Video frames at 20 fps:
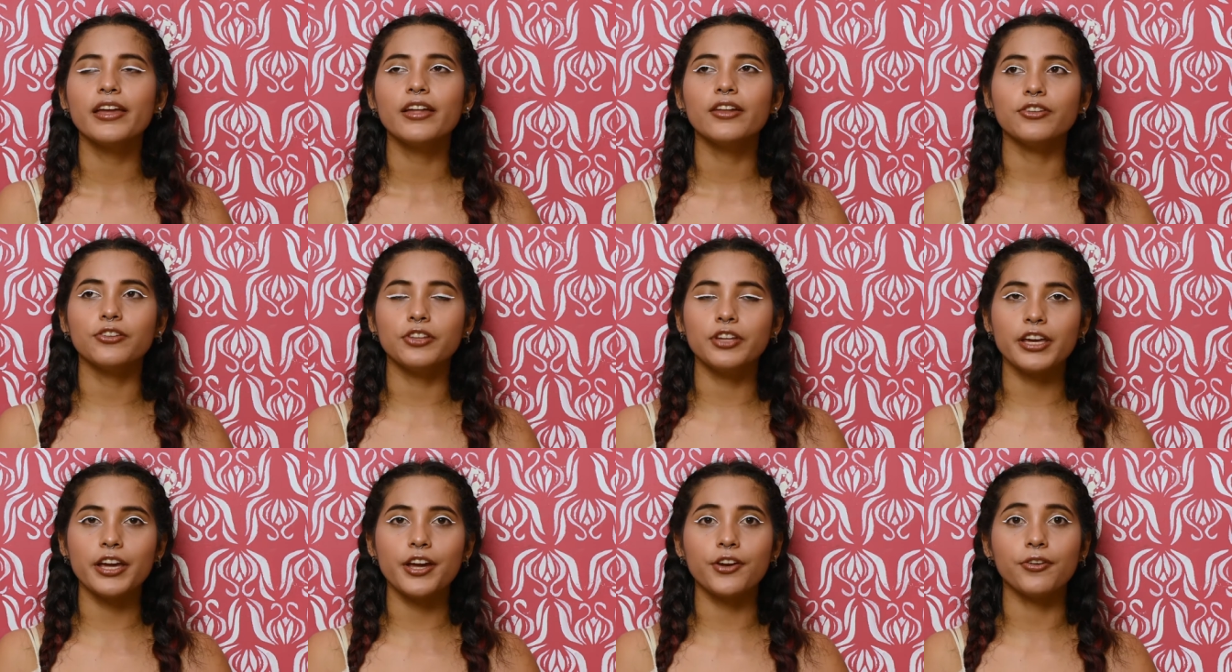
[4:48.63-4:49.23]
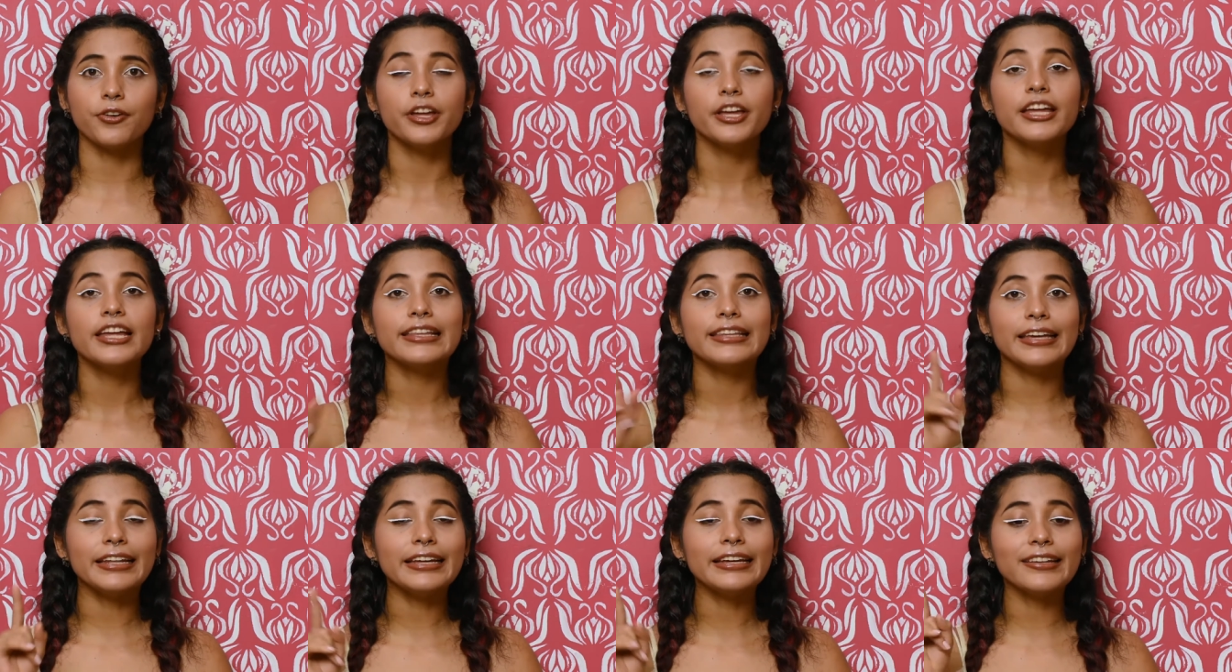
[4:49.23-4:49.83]
Nos dijeron,
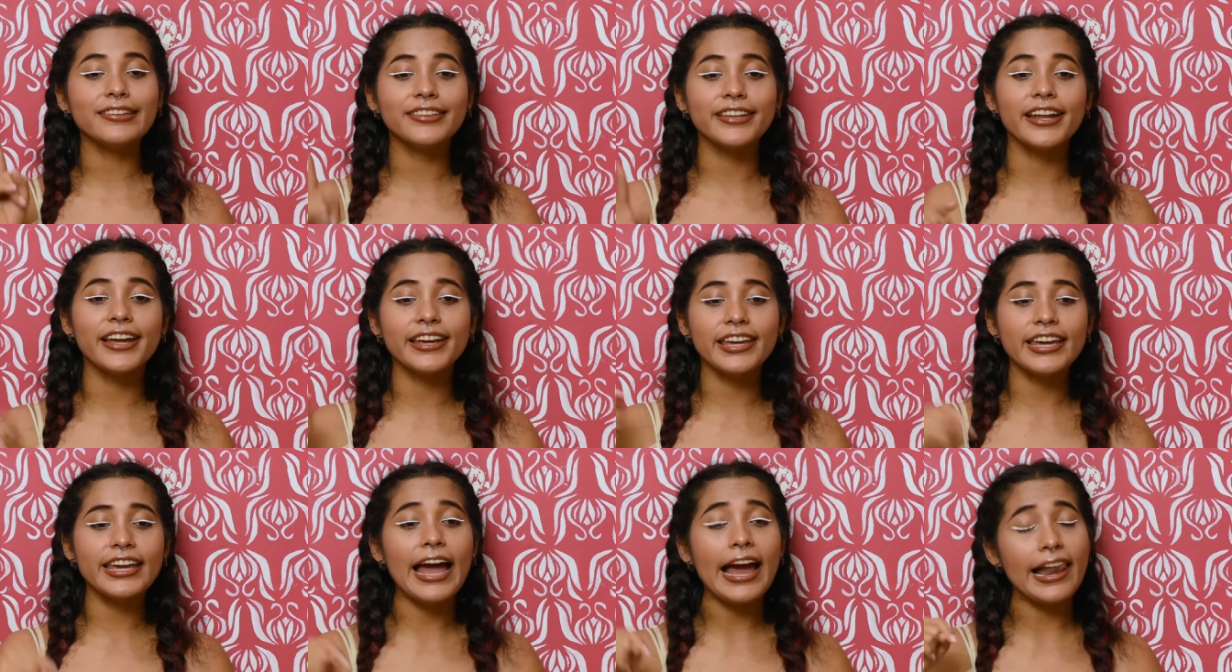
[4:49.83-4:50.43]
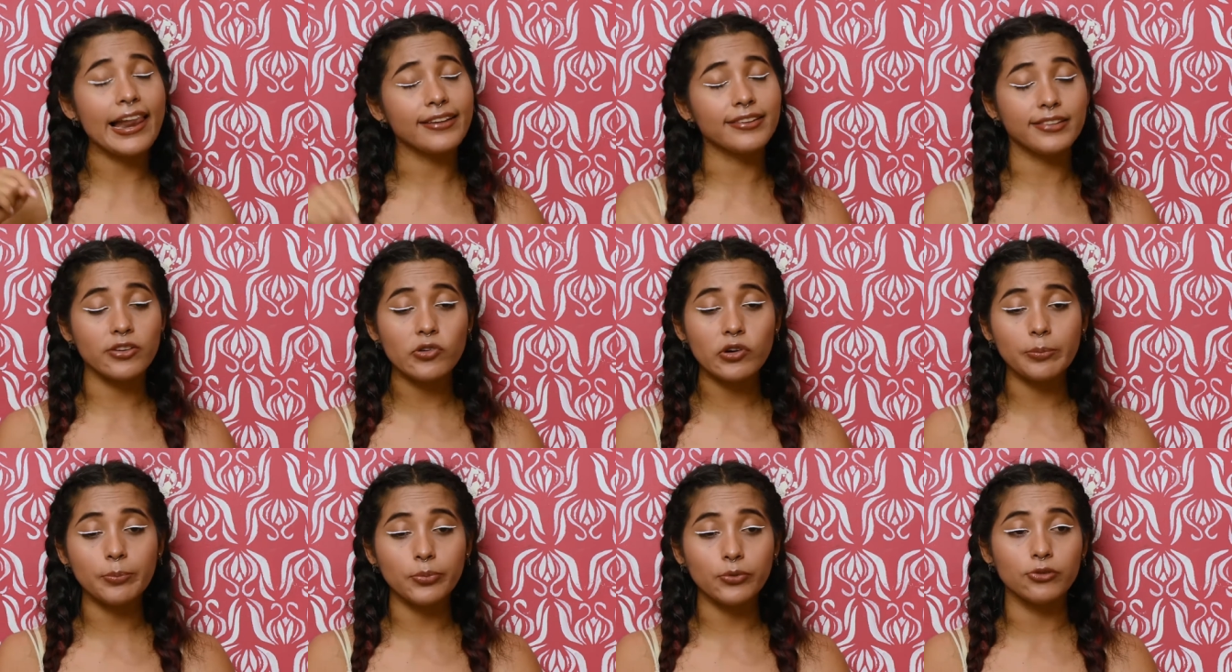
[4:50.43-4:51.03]
tienen que estar aquí a las
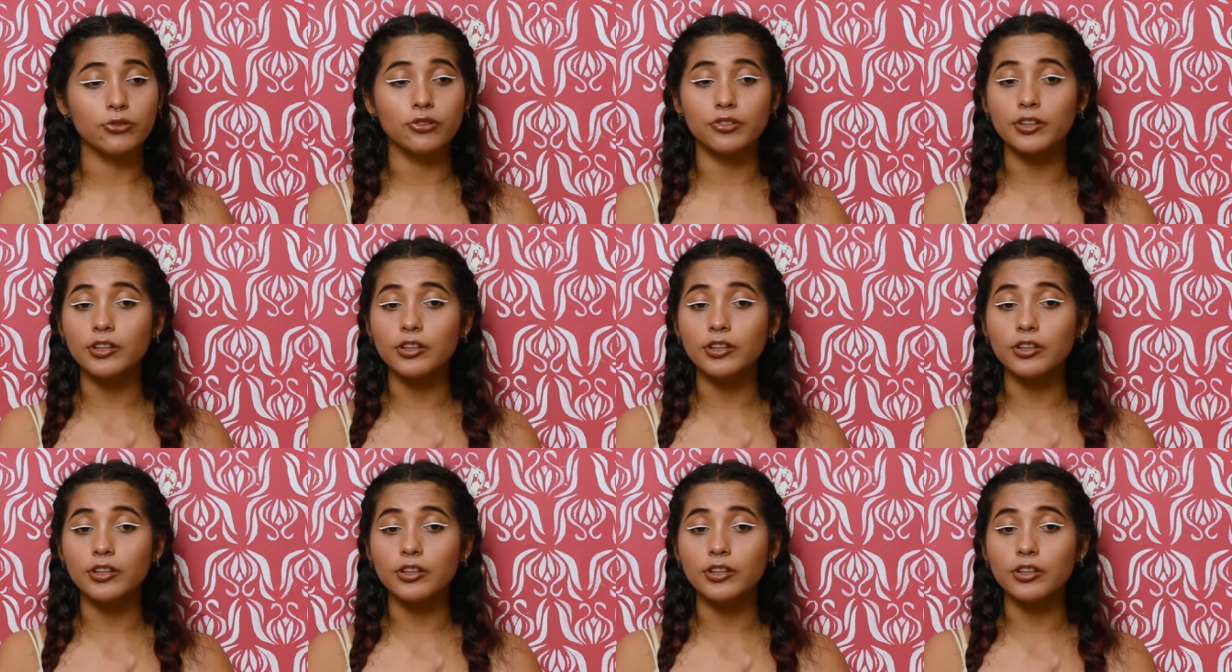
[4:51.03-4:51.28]
5 en punto.